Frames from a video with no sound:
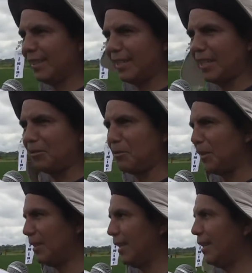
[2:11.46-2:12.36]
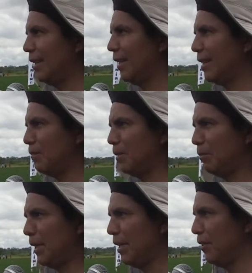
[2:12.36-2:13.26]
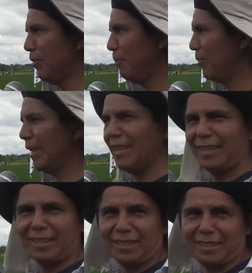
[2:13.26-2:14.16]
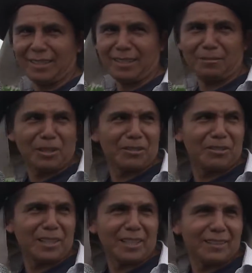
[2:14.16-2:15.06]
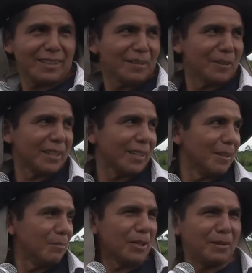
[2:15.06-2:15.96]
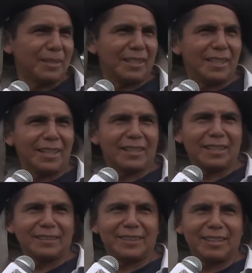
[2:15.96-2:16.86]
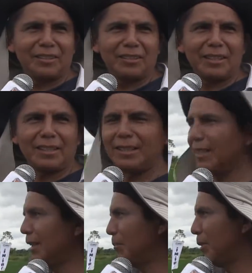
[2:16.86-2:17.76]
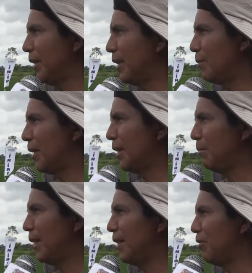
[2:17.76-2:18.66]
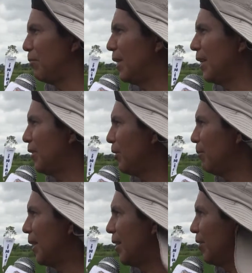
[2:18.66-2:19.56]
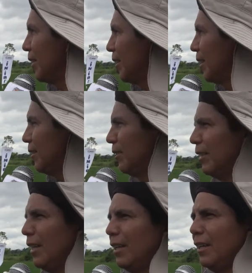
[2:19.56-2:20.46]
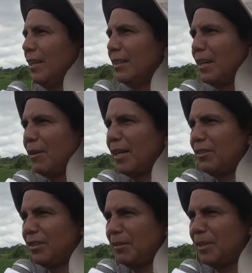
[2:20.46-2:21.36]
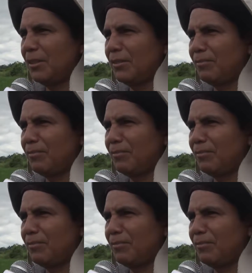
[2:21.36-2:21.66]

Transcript: Aquí estamos presentes, aquí en mi predio. Y bueno, doy gracias que, por las visitas que están haciendo y pues, estamos aquí para informarles todo el manejo que se hizo, trabajando siempre